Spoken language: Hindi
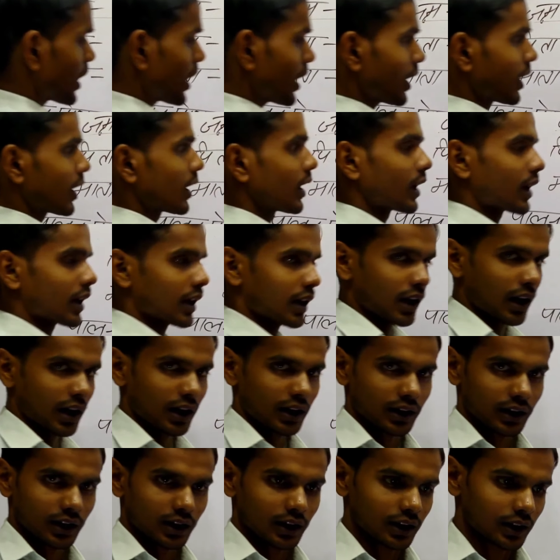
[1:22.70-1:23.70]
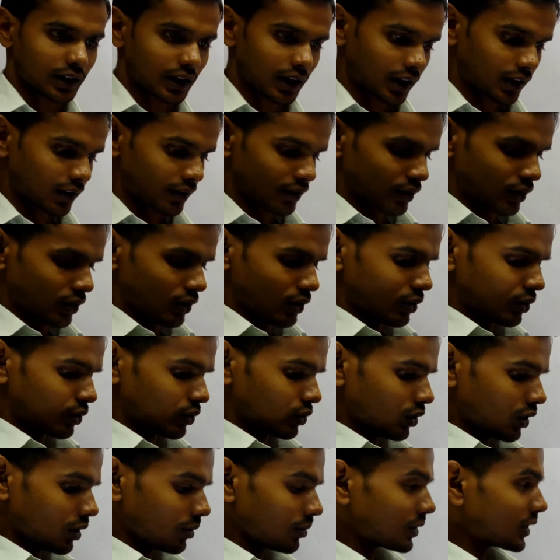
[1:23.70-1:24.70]
था कार्नेलिया
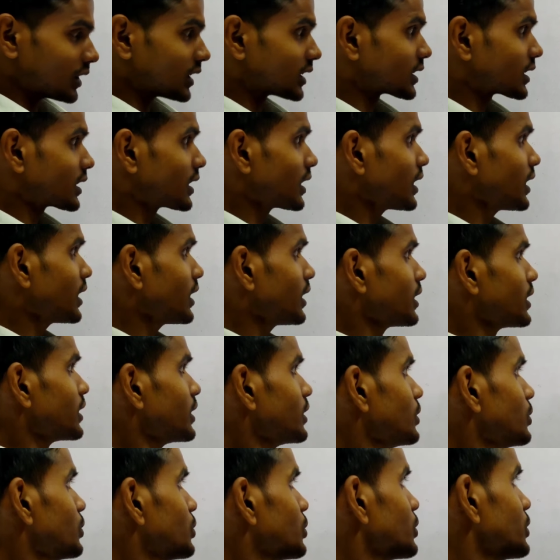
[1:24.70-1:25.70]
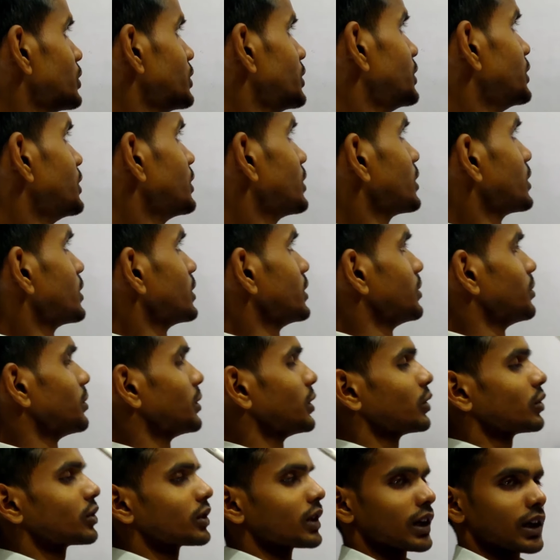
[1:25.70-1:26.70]
तो अब इसके जो
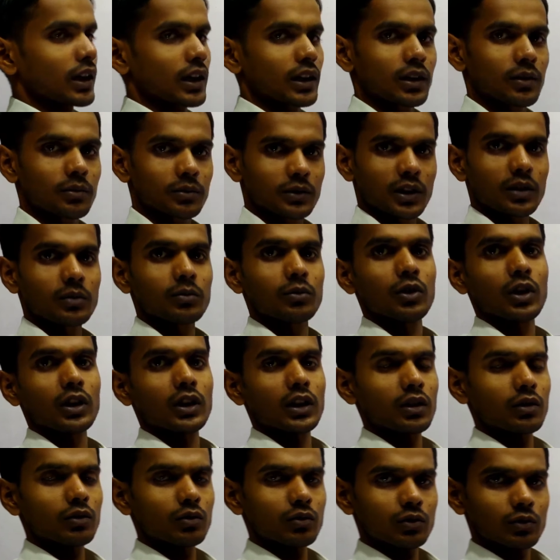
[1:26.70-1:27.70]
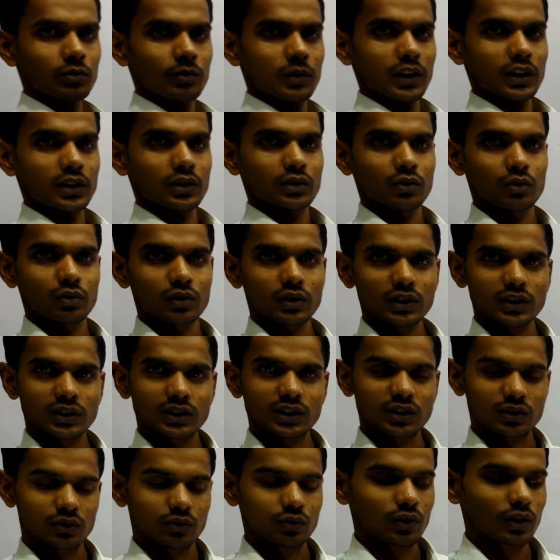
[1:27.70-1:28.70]
बिंदुसार का जब जन्म हुआ था तो उसमें एक छोटी
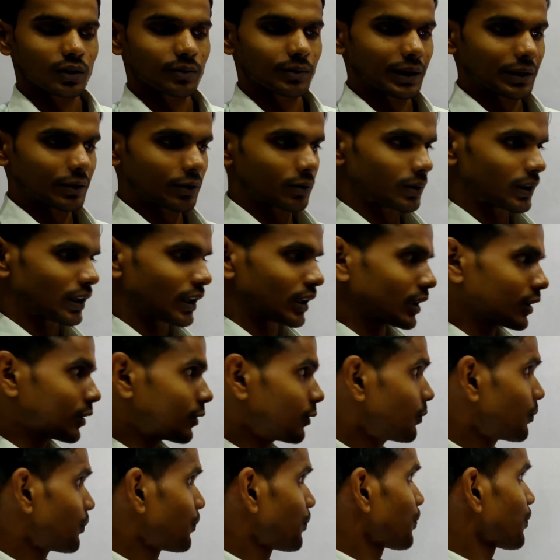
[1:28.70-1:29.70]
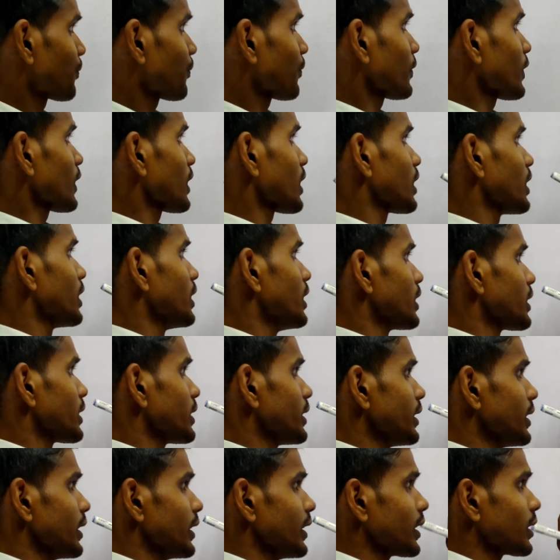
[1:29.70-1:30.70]
सी स्टोरी मैं आपको बताता हूँ
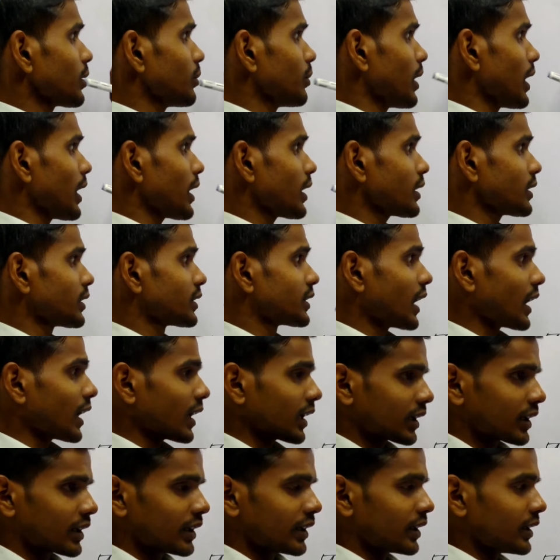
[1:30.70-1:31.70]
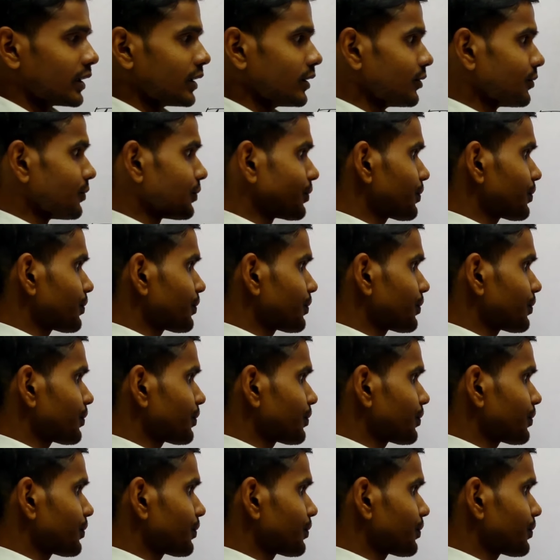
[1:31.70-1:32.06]
कि एक बार चाणक्य ने